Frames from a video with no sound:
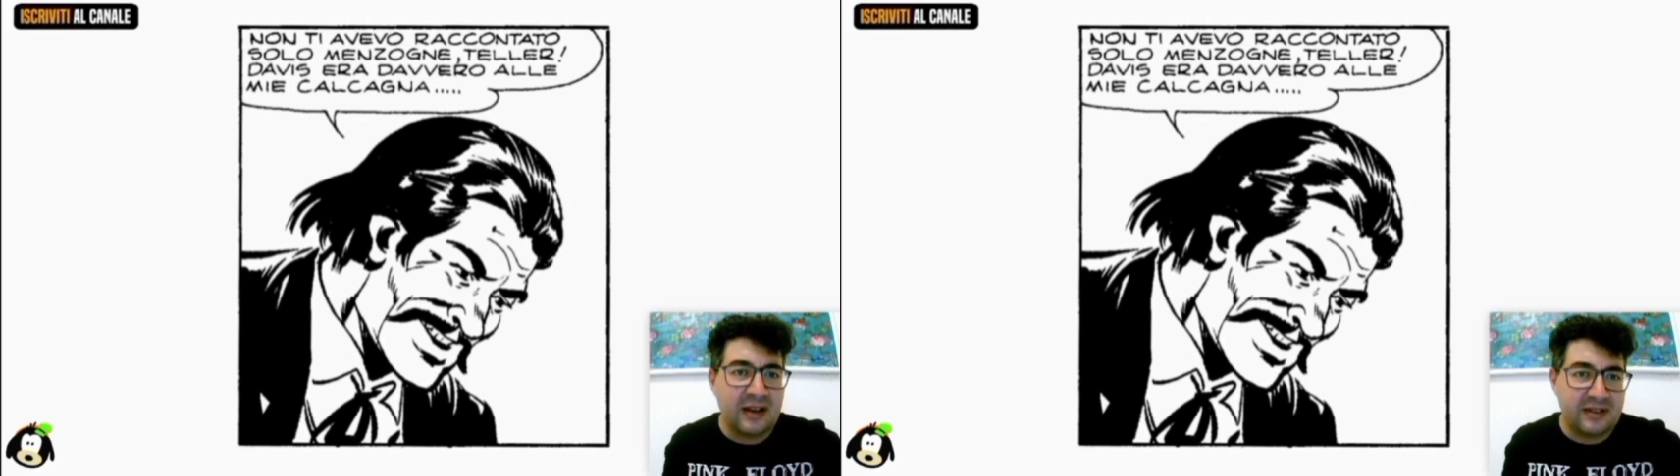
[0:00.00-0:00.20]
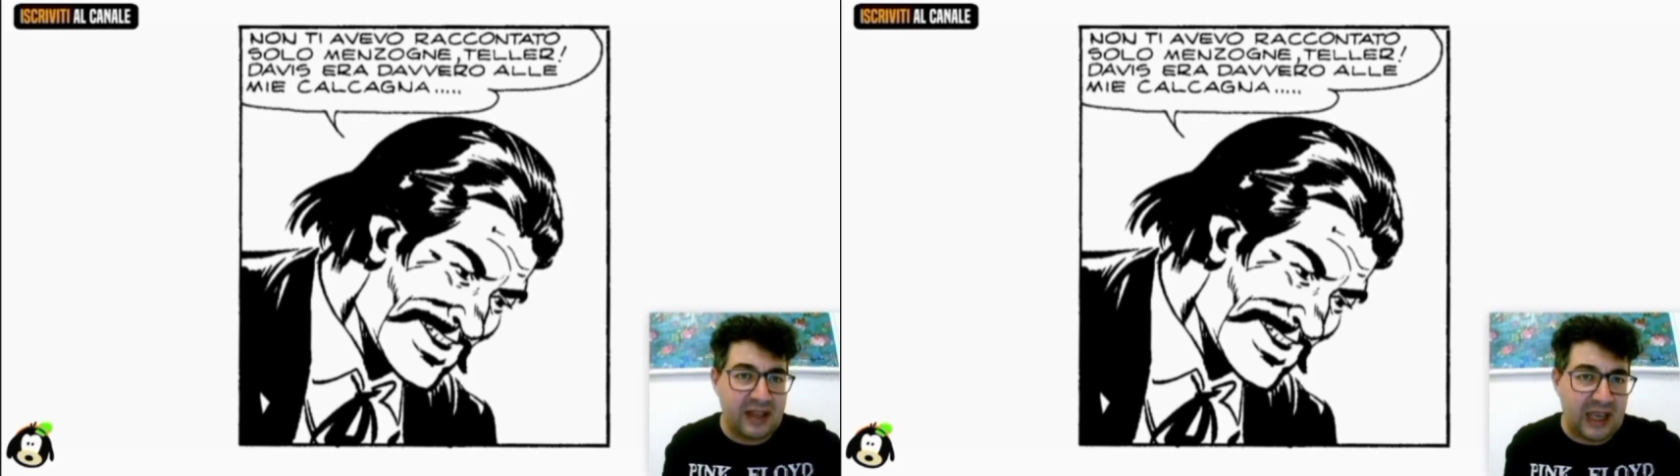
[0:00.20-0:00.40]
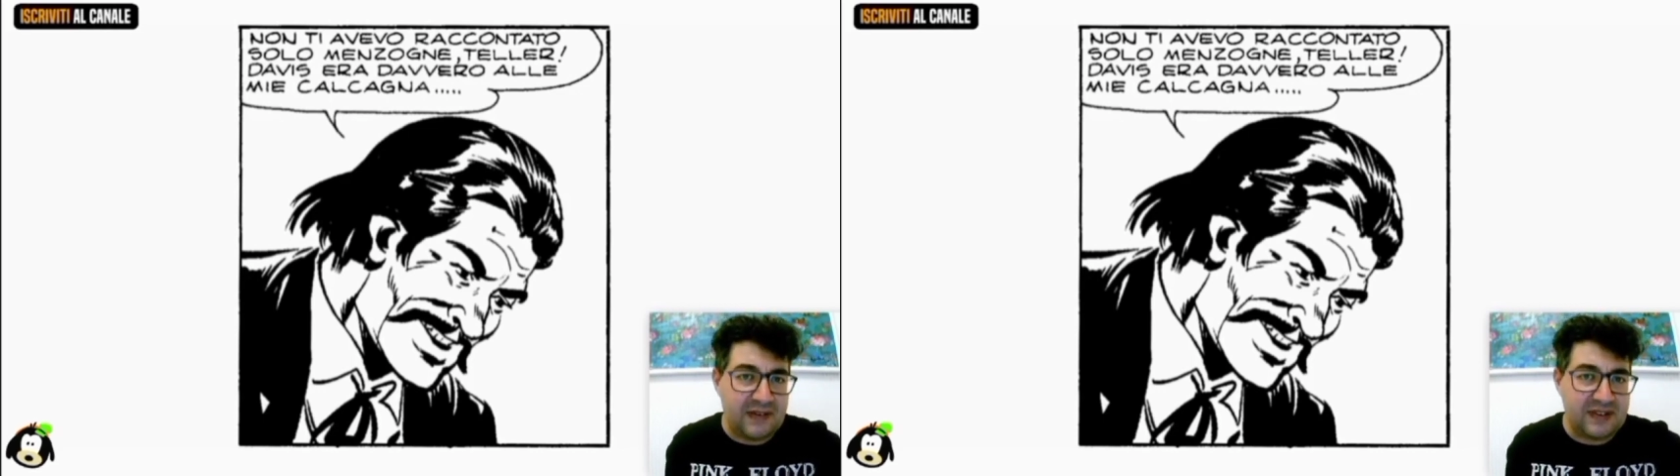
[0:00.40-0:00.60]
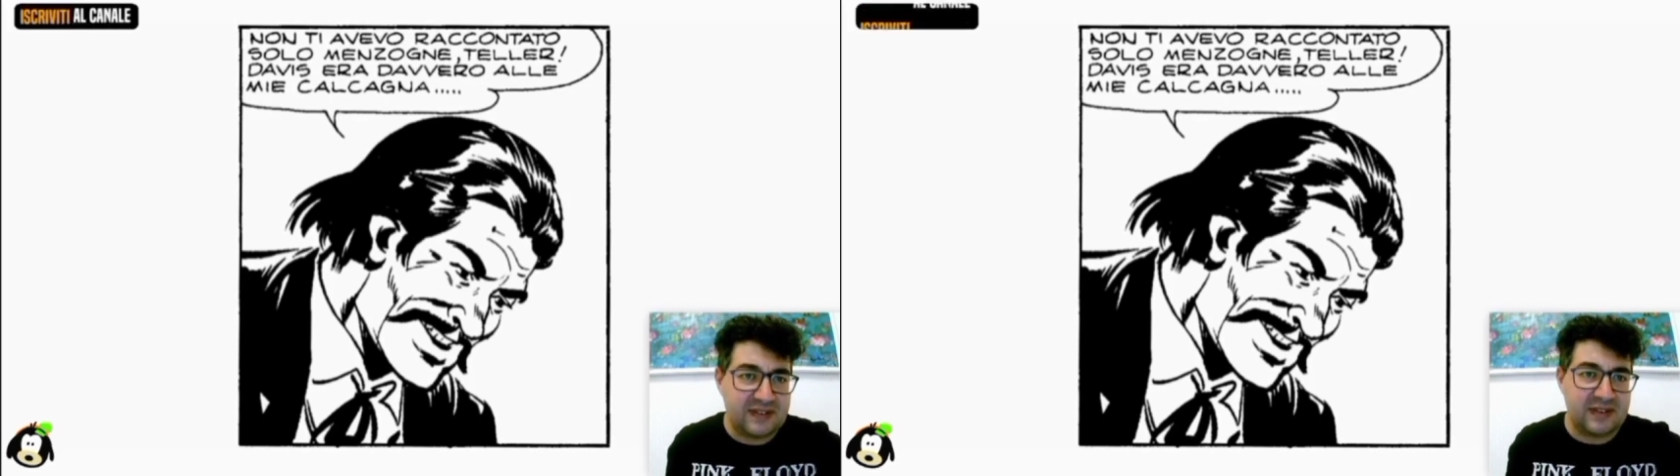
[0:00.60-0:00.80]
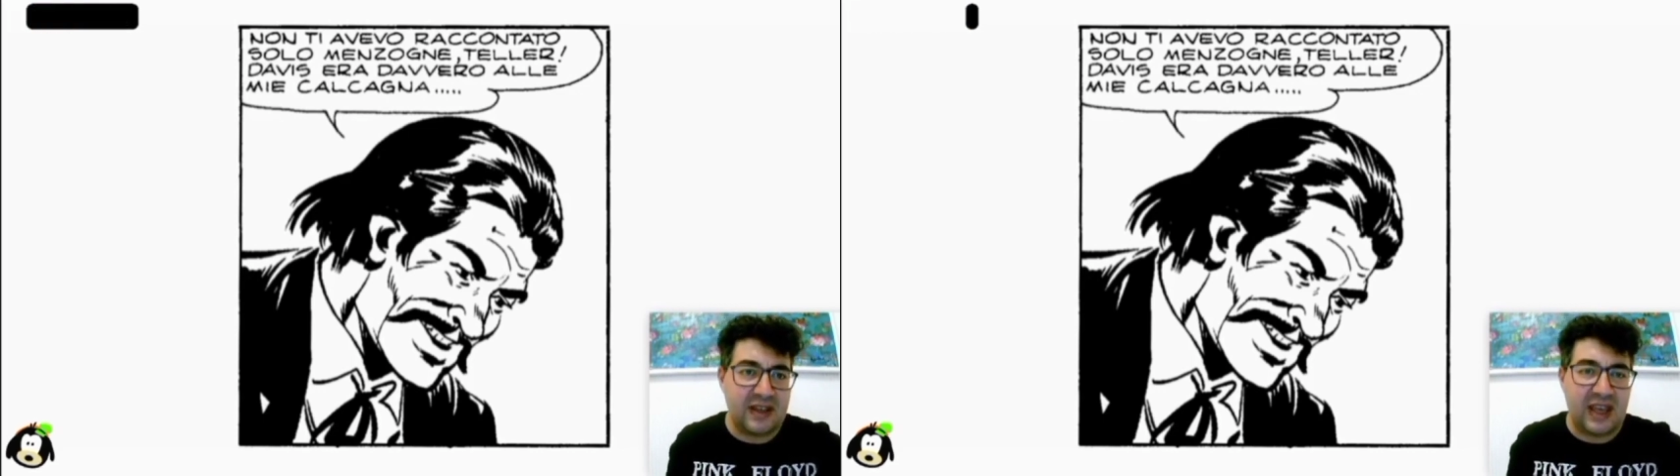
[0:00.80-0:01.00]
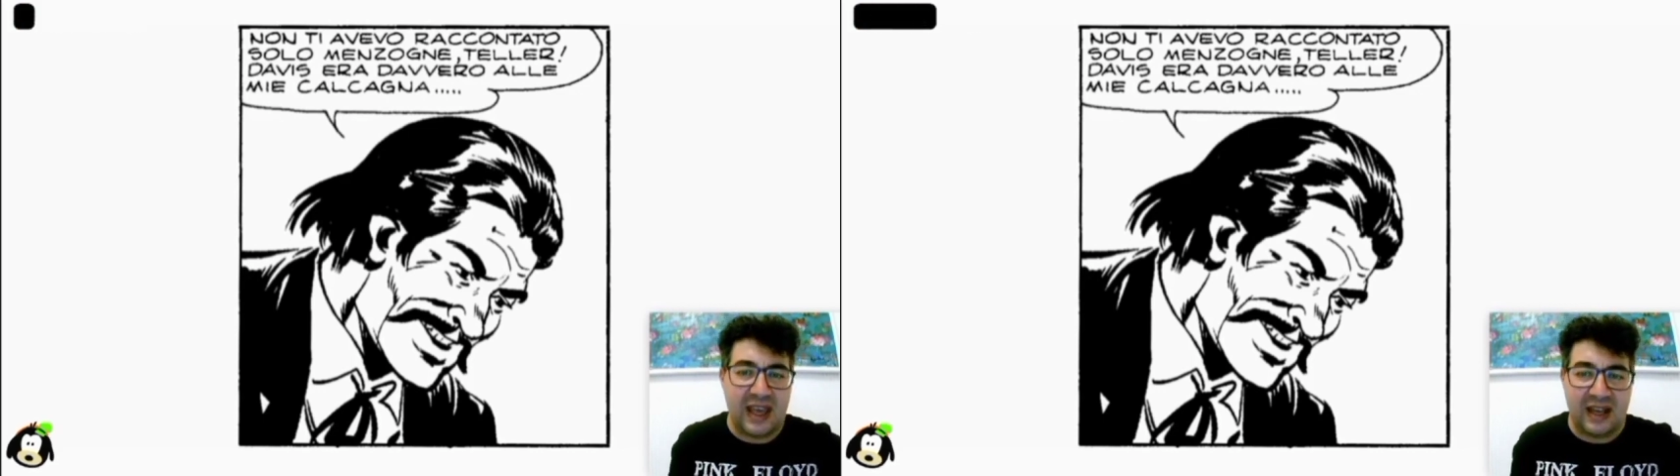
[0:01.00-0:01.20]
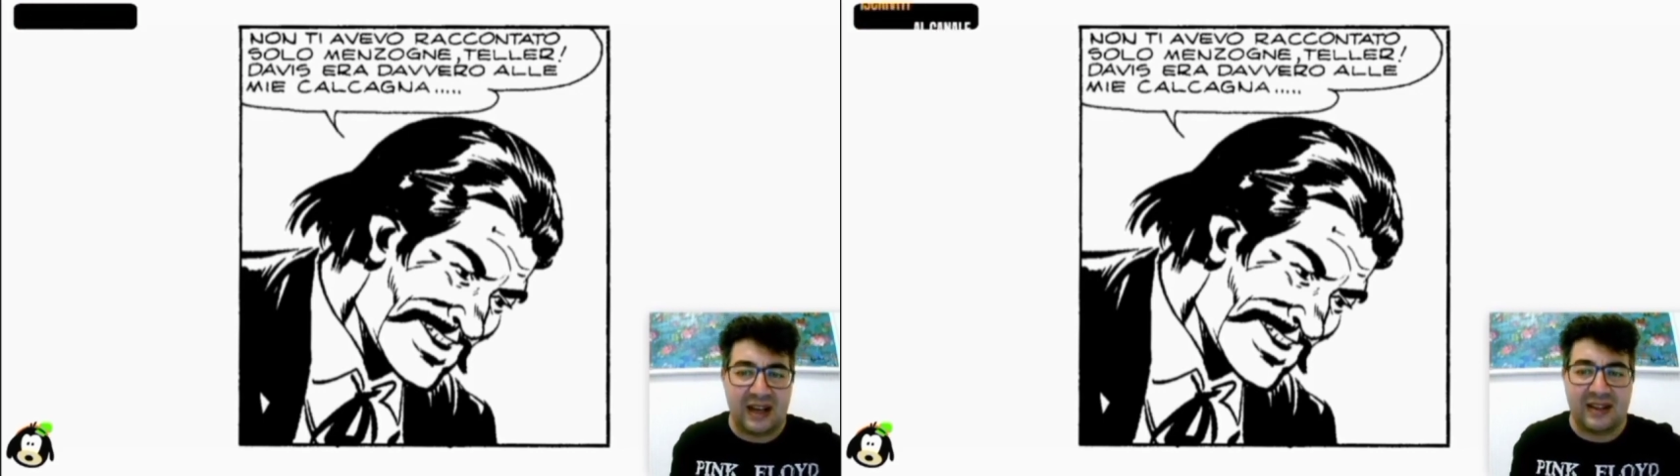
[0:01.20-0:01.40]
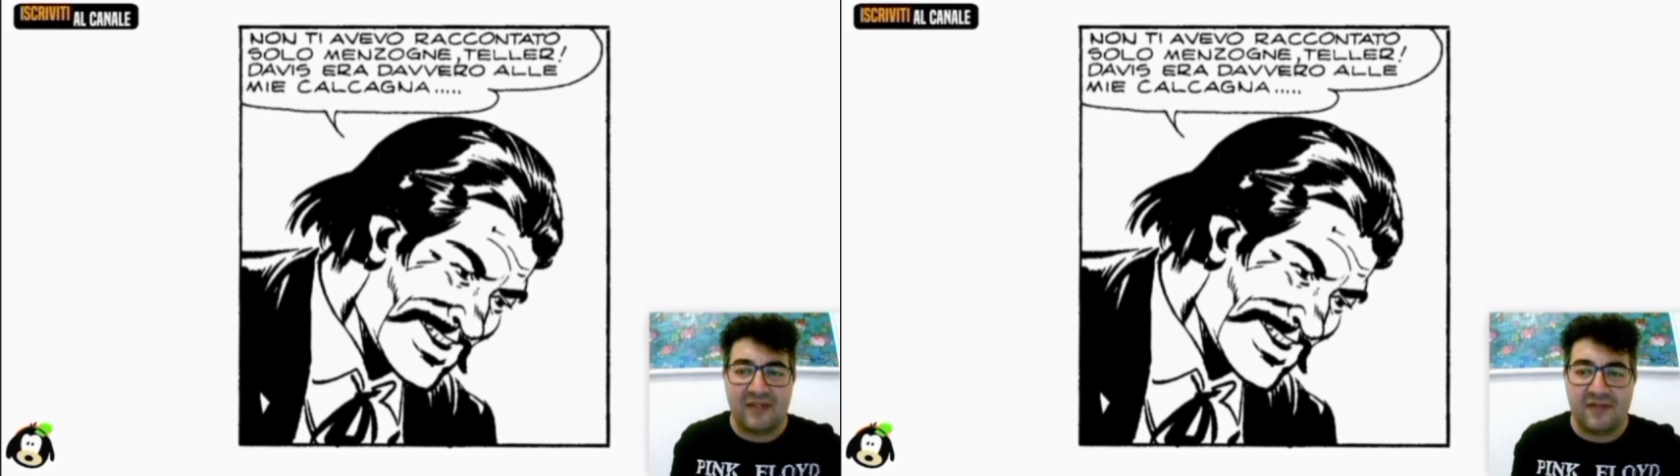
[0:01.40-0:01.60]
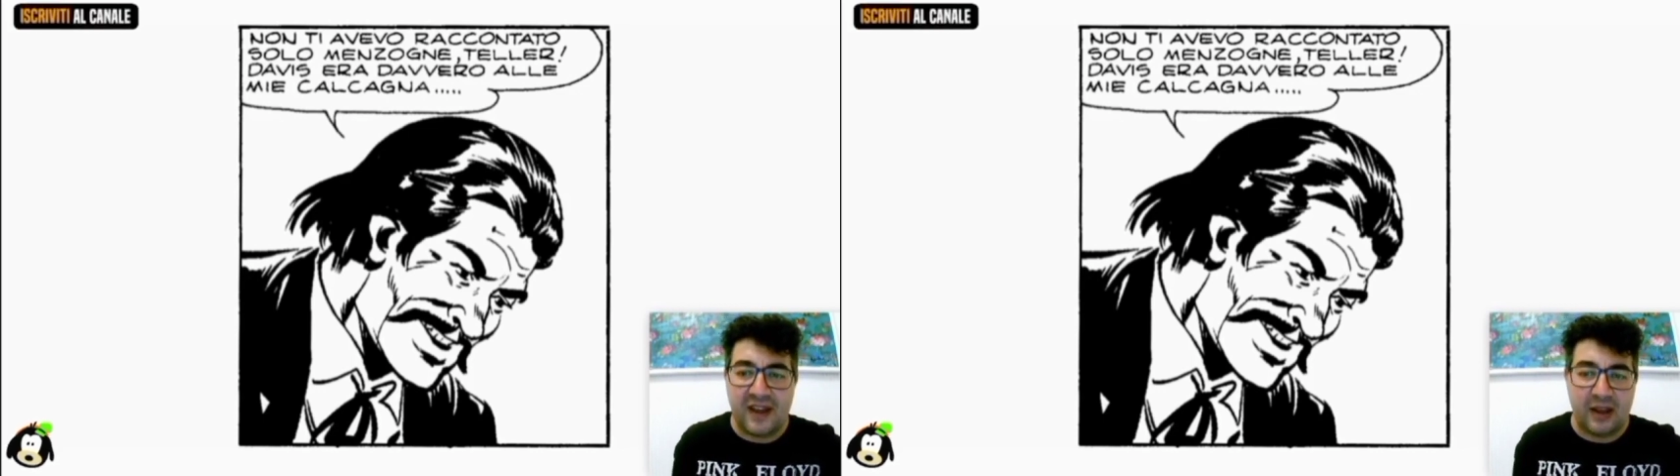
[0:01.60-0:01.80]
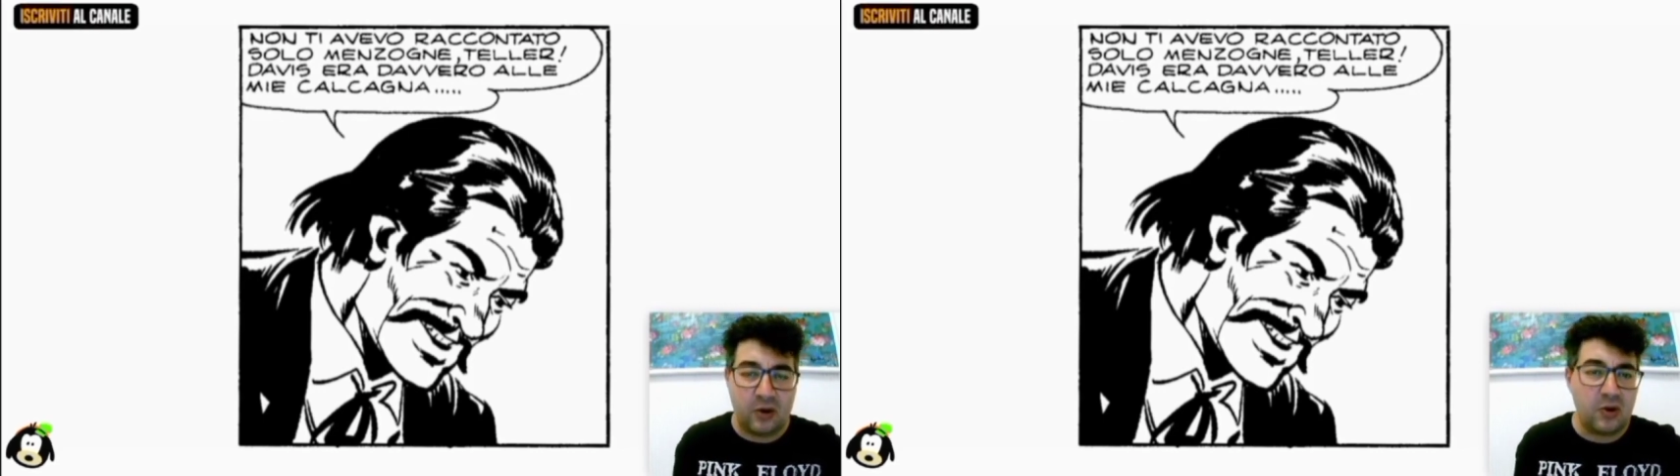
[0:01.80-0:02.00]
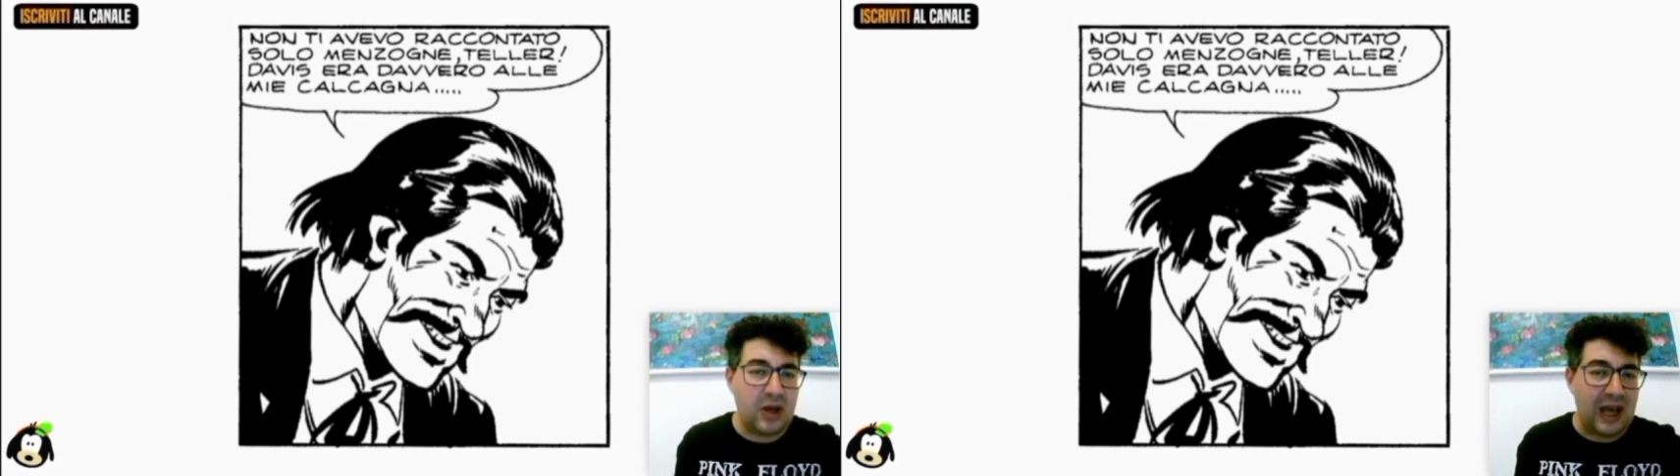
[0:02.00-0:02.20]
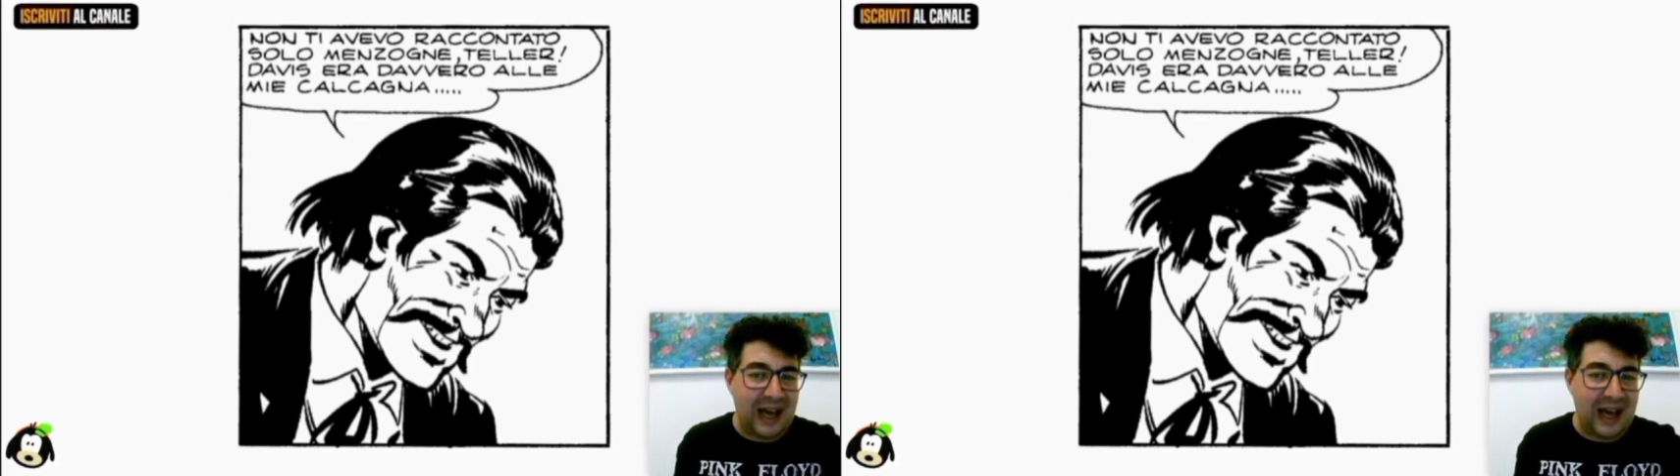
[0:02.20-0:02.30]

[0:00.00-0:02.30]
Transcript: Davis era davvero